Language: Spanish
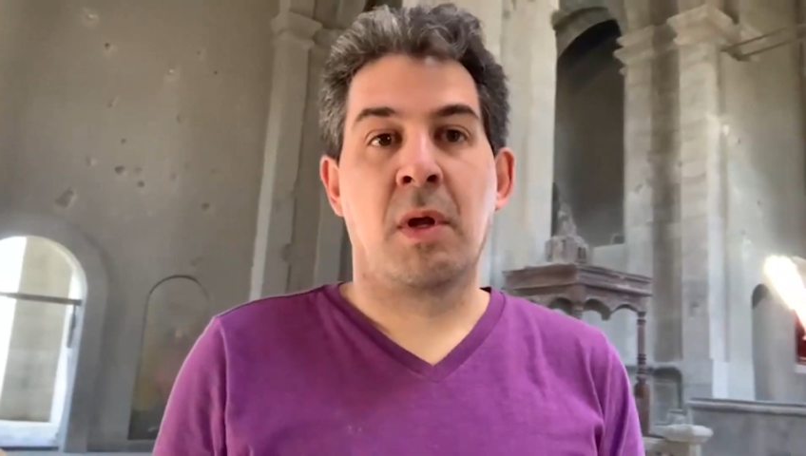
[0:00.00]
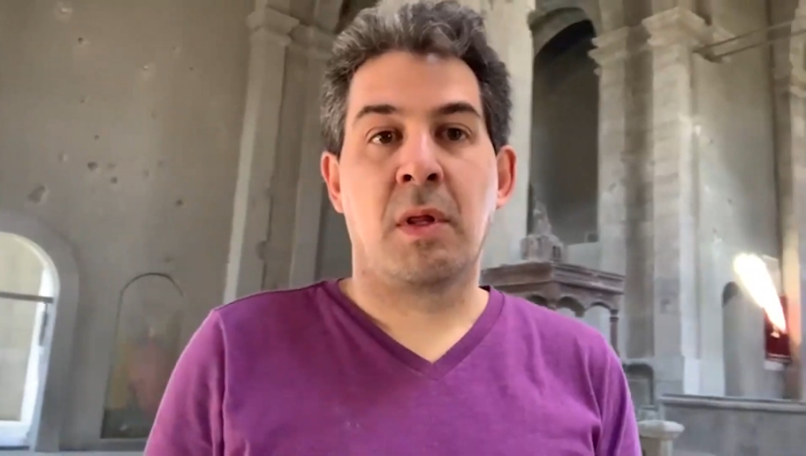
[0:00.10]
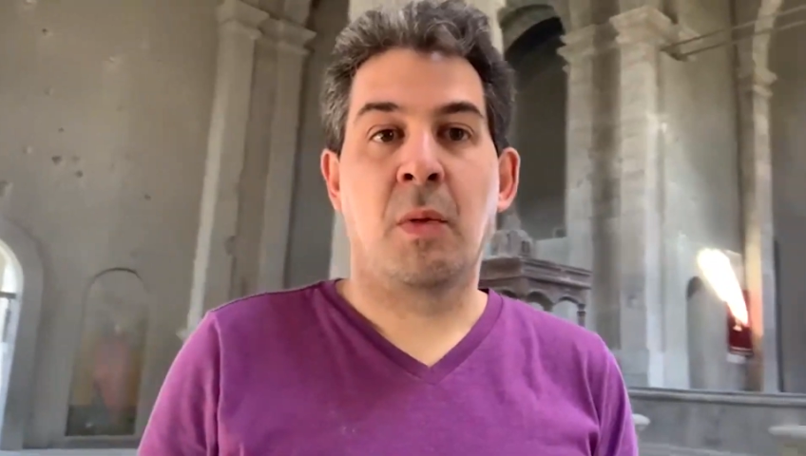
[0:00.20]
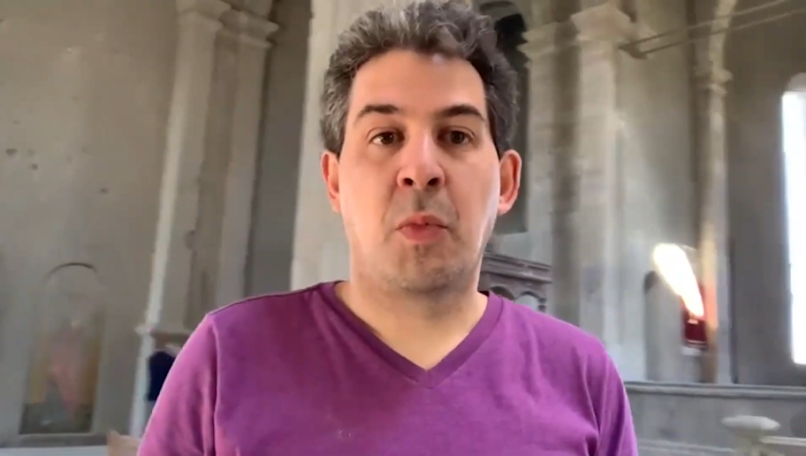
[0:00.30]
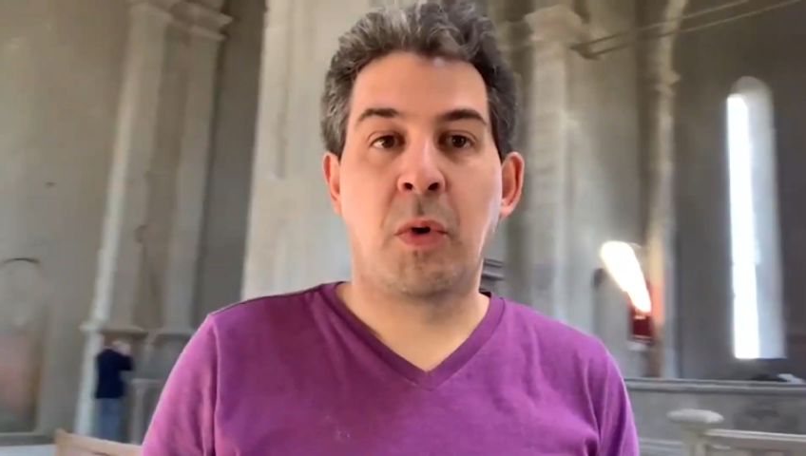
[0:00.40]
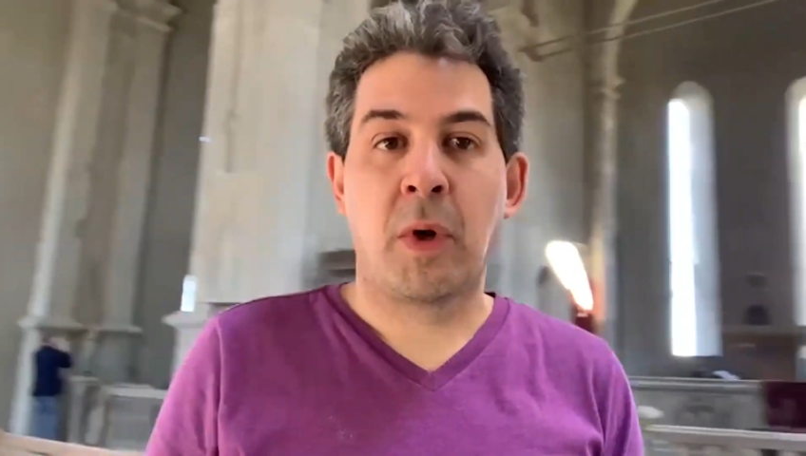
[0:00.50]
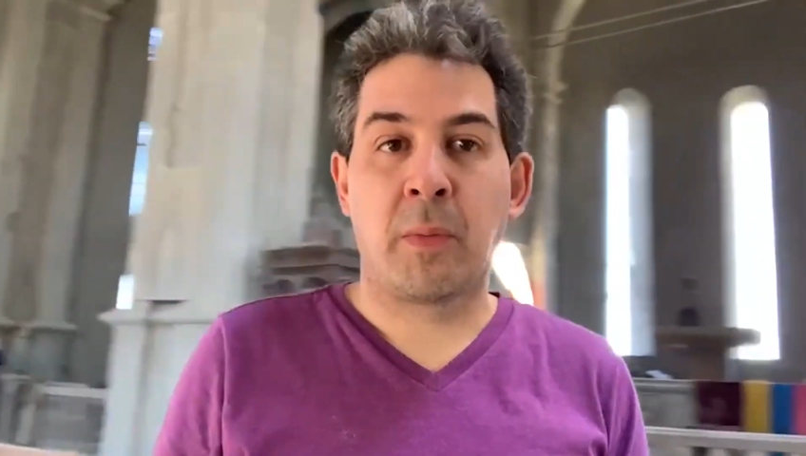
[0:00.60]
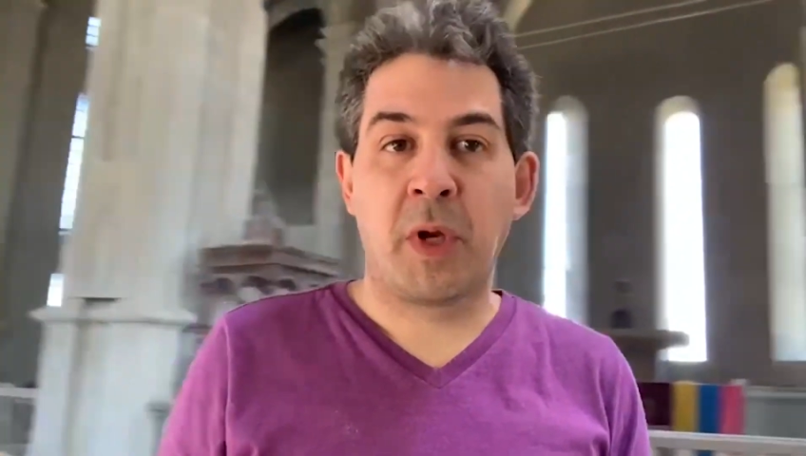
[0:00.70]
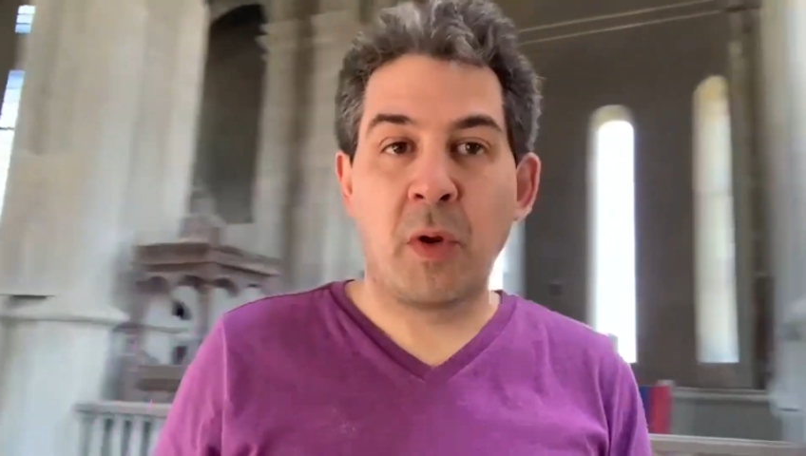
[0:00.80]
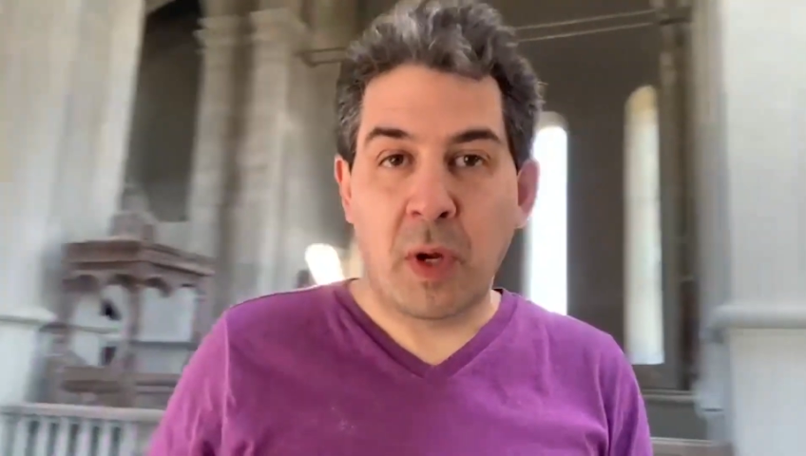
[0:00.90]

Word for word: del pueblo armenio